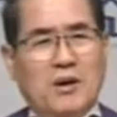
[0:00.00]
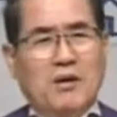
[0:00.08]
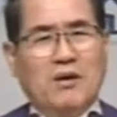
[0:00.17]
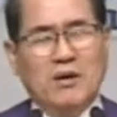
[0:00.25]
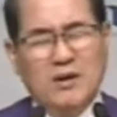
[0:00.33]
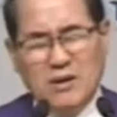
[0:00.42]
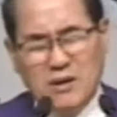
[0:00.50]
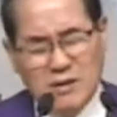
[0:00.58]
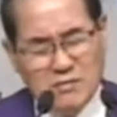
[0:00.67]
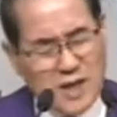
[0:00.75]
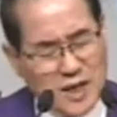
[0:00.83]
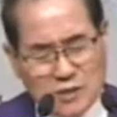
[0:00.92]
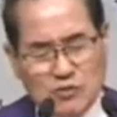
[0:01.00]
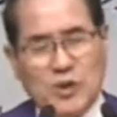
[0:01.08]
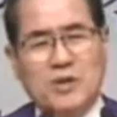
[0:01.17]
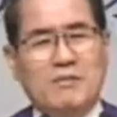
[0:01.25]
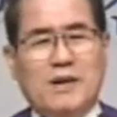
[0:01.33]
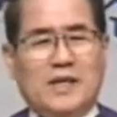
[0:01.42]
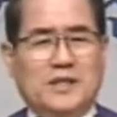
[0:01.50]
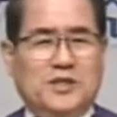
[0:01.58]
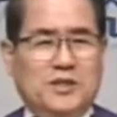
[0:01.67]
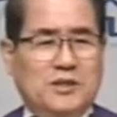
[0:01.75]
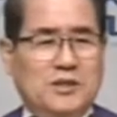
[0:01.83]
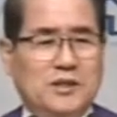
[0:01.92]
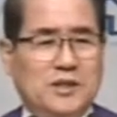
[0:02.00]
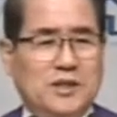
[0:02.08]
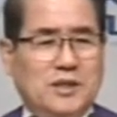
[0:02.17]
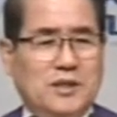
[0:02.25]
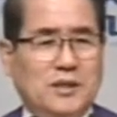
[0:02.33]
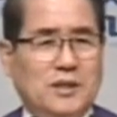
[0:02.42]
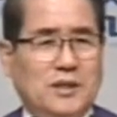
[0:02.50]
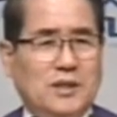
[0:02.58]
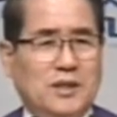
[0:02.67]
얼마나 죄를 많이 짓는지